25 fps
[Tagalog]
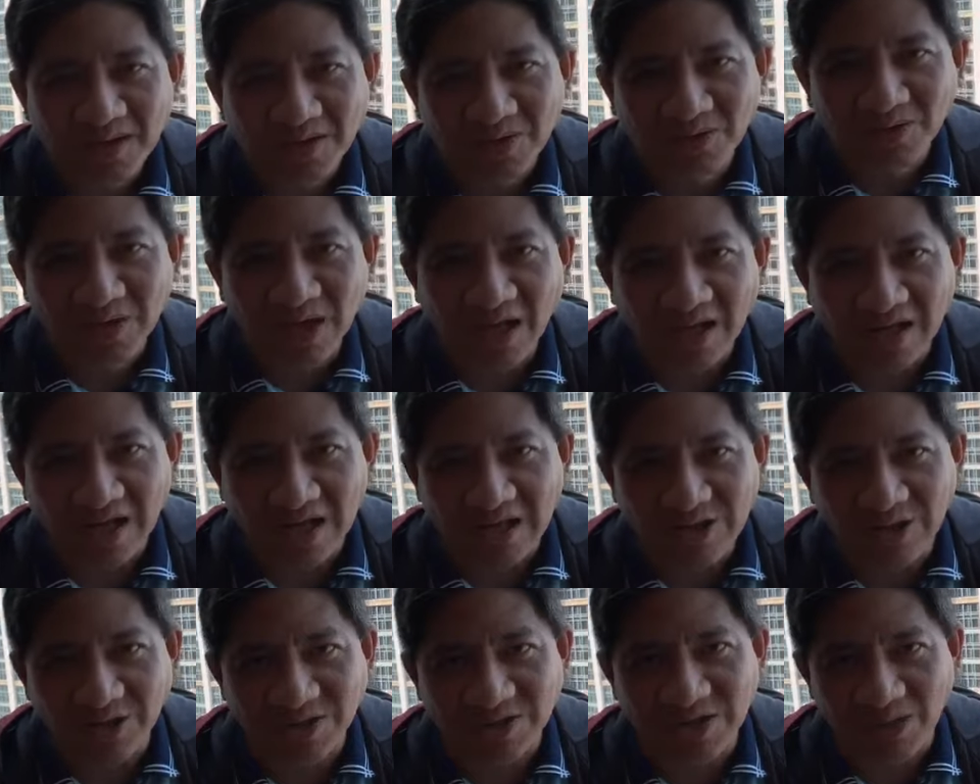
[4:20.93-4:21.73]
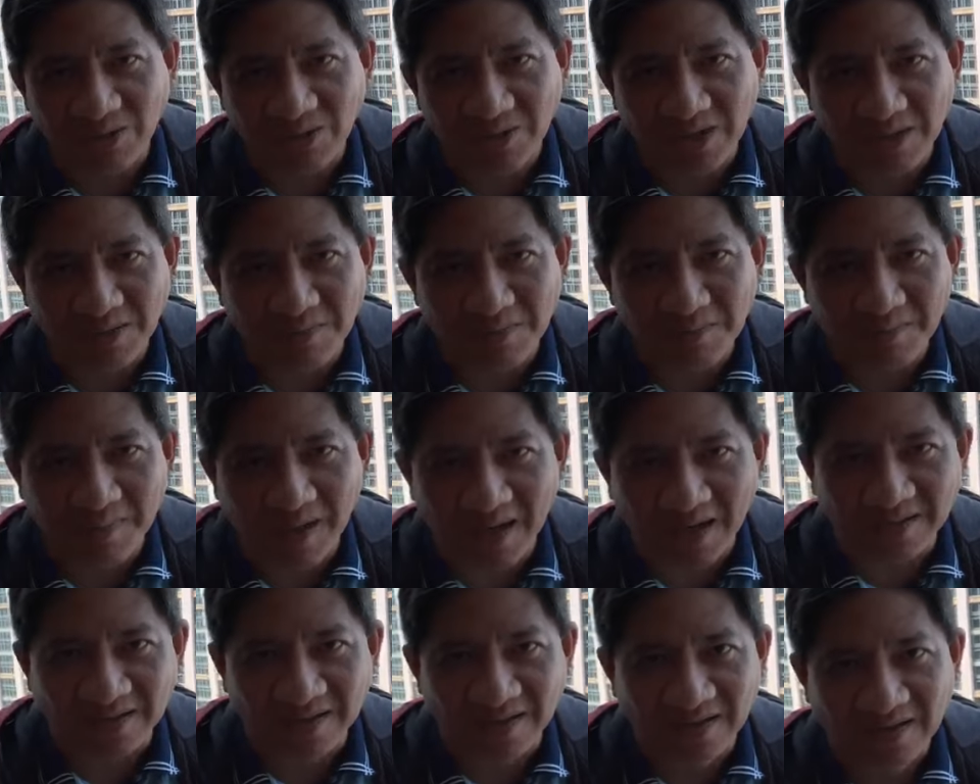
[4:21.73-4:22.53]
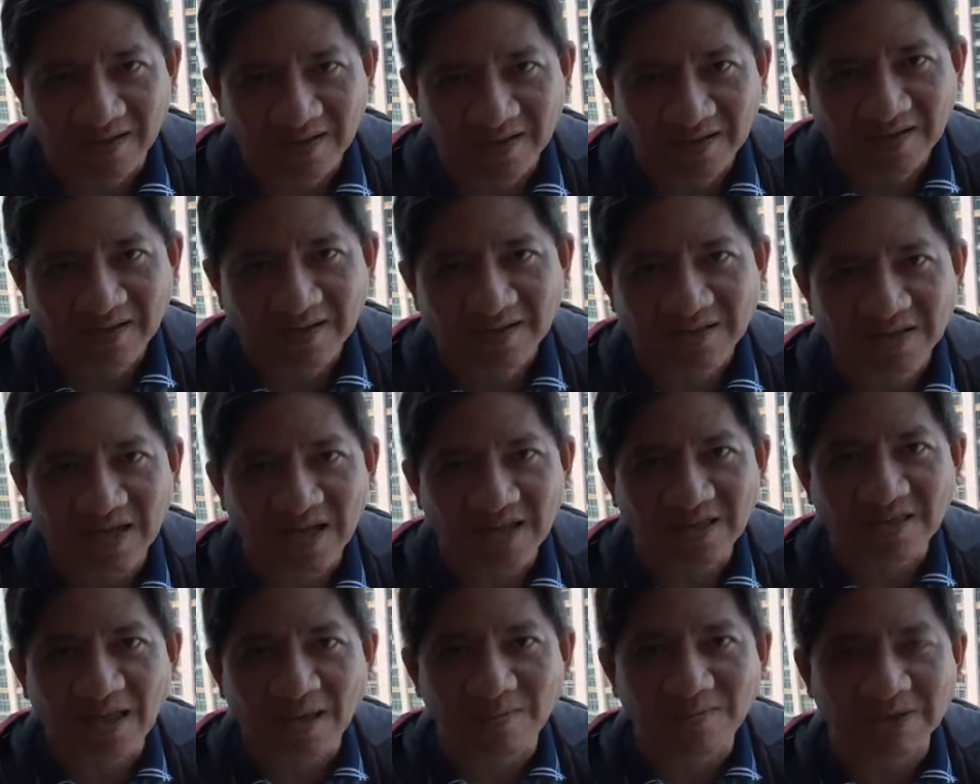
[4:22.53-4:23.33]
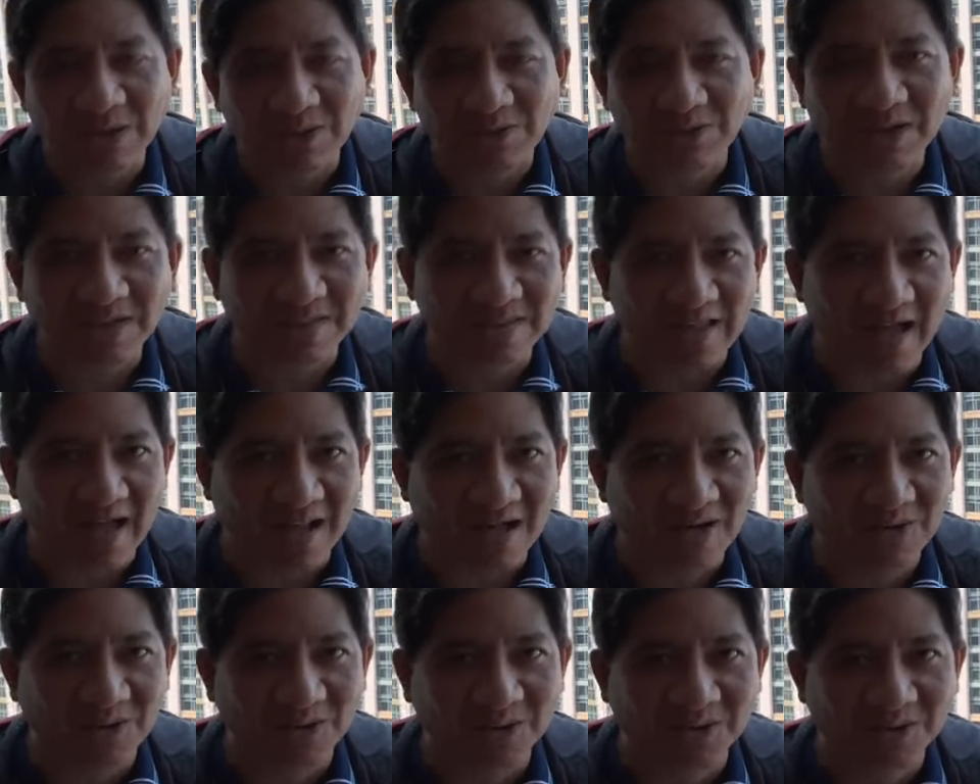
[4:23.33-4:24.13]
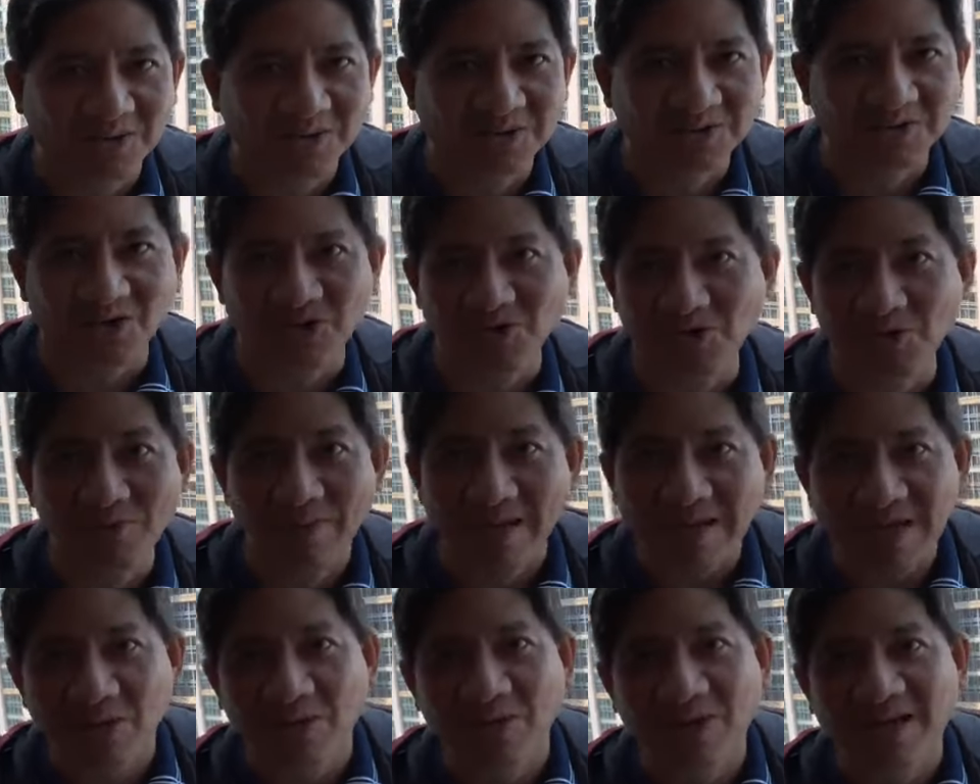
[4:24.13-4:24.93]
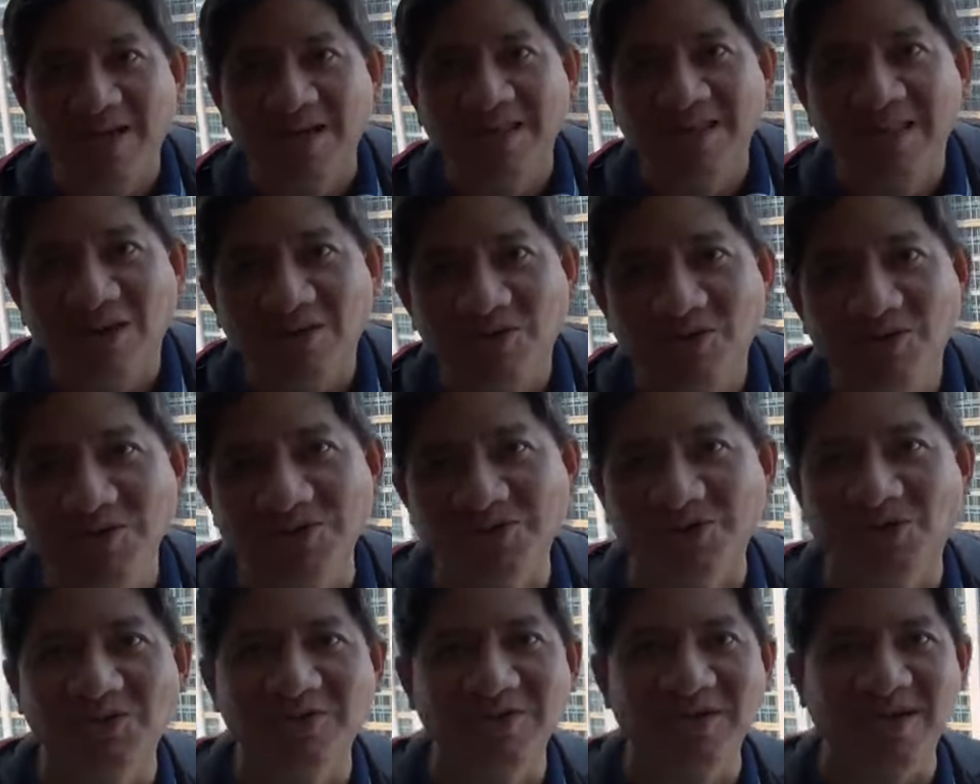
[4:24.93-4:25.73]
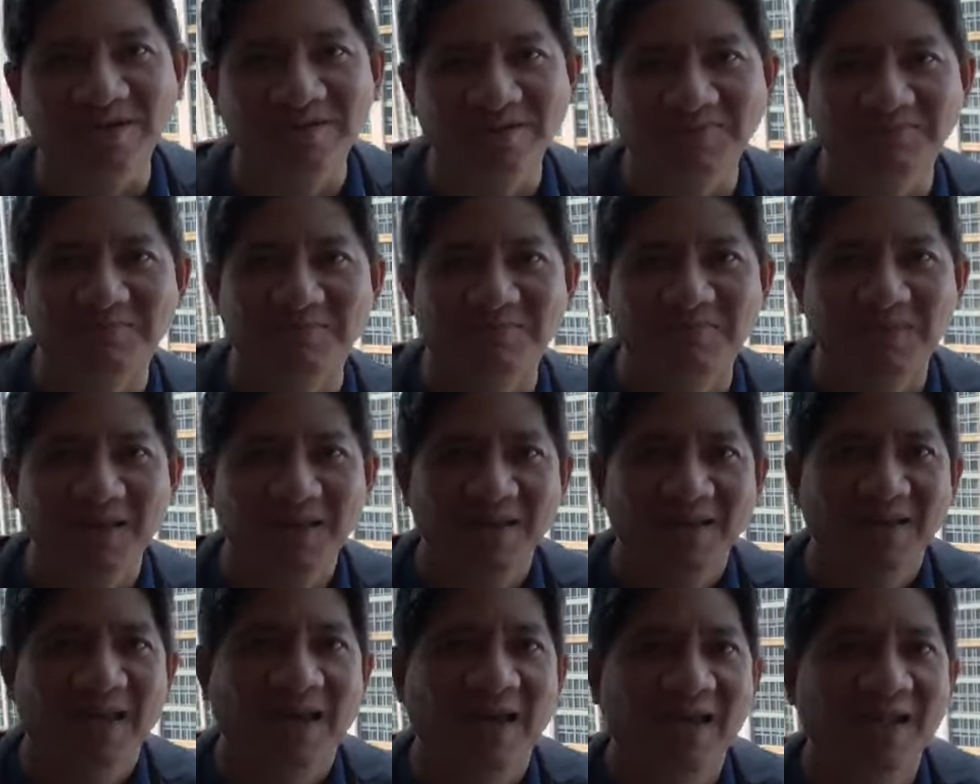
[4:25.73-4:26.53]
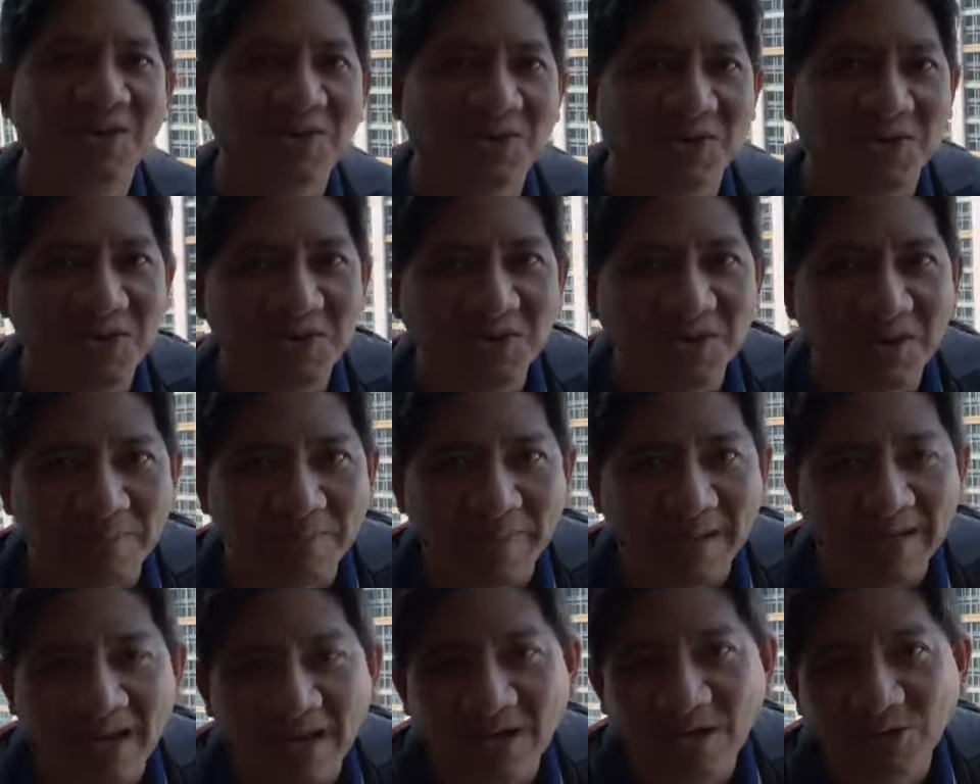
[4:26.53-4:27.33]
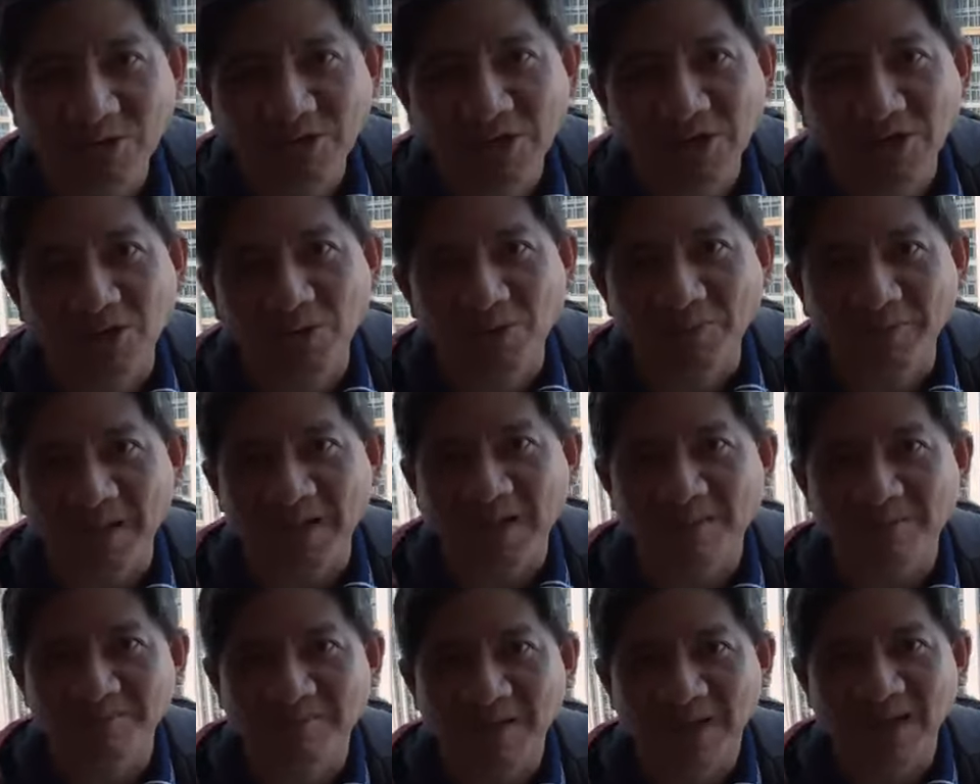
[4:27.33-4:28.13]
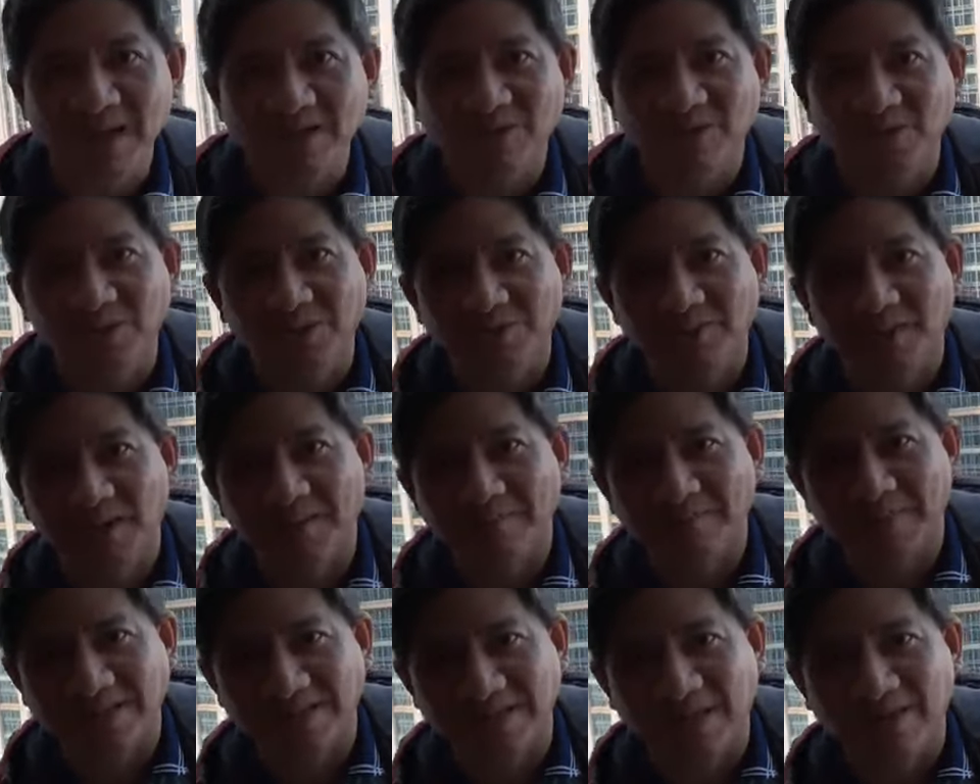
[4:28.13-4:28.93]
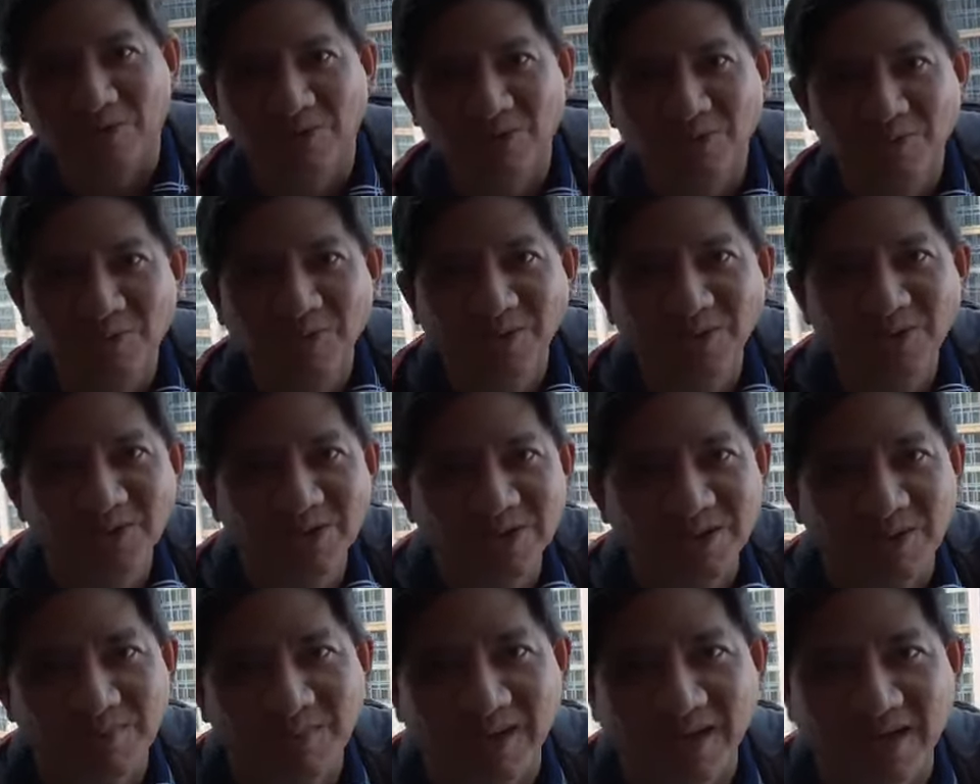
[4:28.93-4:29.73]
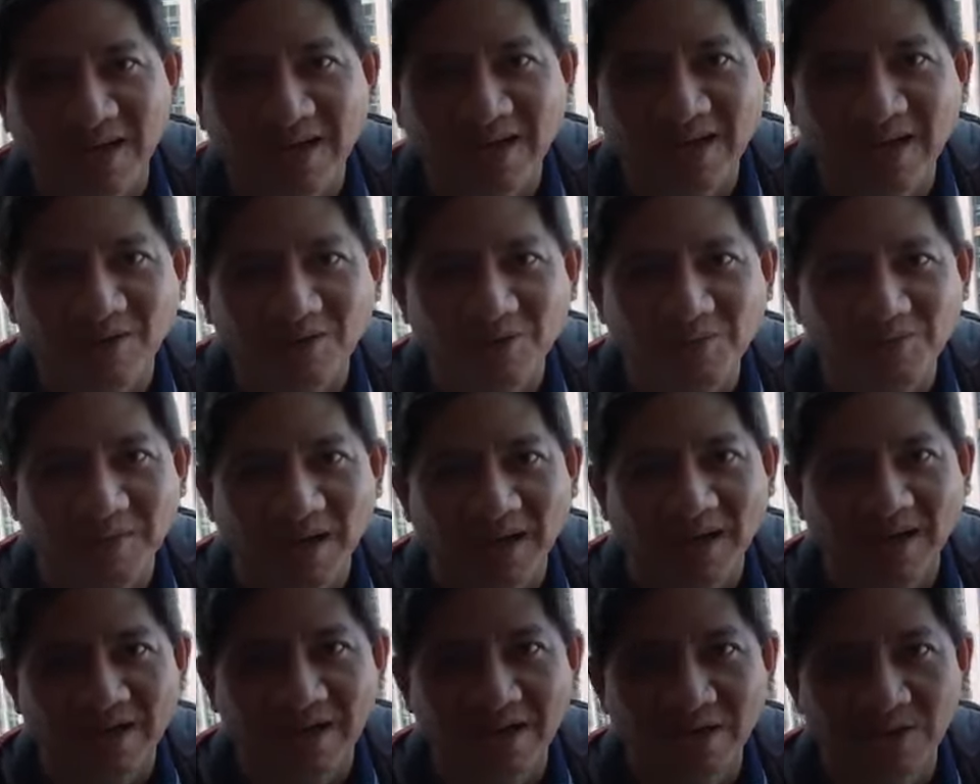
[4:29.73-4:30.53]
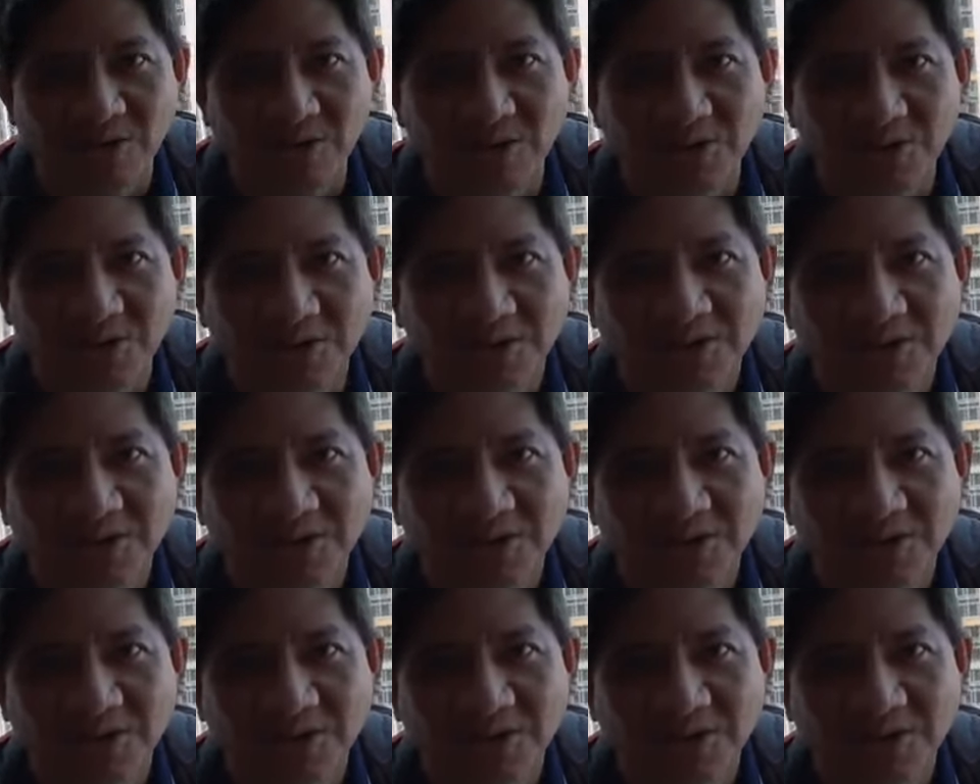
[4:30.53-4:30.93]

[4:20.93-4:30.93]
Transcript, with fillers: nung nag-reduce ako ng bet, three times ako natalo. So umayaw agad ako. So na, ano, yung napanalunan ko, pinambili ko ng mga pasalubong doon sa mga anak ko, mga relo.